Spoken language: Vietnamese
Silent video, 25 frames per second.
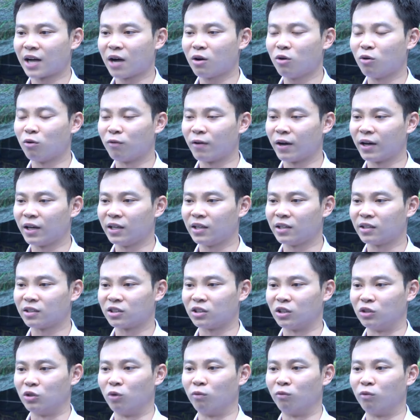các hộ vay là
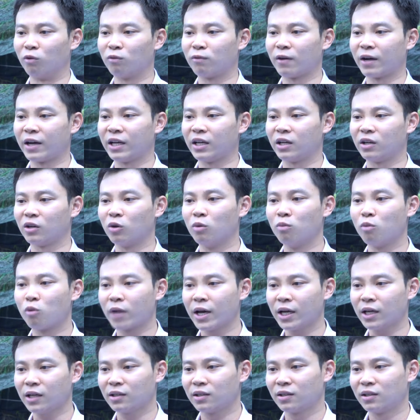sử dụng vốn vay đúng mục
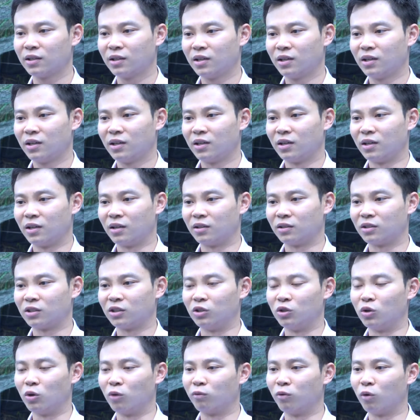đích,
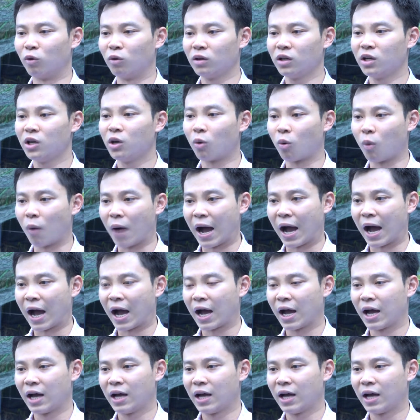sử dụng vốn hiệu quả.